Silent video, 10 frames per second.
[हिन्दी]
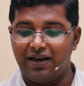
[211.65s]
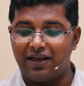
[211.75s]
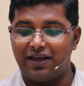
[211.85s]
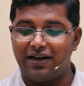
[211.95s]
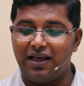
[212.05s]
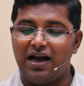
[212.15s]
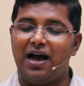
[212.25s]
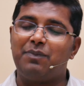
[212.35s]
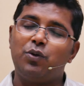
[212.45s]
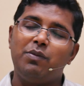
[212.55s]
लेकिन
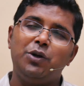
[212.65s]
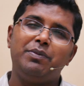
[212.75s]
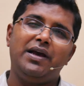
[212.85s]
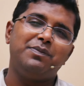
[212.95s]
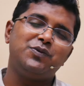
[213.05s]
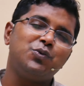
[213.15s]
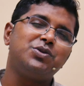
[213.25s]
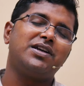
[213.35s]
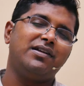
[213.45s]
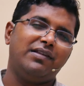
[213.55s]
आपको मालूम है आप
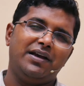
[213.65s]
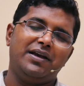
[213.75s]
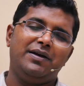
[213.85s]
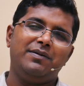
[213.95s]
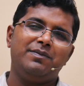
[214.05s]
सोच कर देखें